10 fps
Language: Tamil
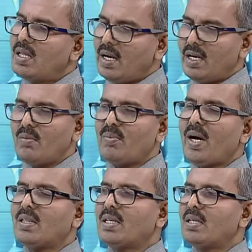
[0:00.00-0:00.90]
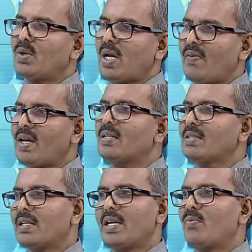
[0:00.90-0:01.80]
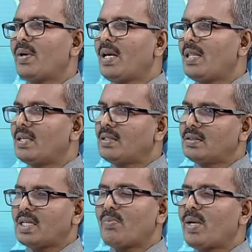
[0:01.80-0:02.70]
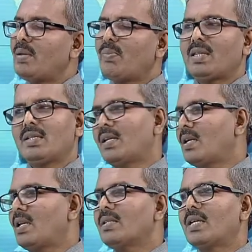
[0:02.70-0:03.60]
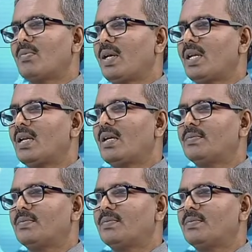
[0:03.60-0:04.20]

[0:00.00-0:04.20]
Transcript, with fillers: ரெண்டையும் பார்த்துக்கிட்டு ஒரு அவேர்னஸ் க்ரியேட் பண்ணி அதை செக் பண்ணி பார்த்துக்கிட்டாங்களே சரி பண்ணிக்கலாம்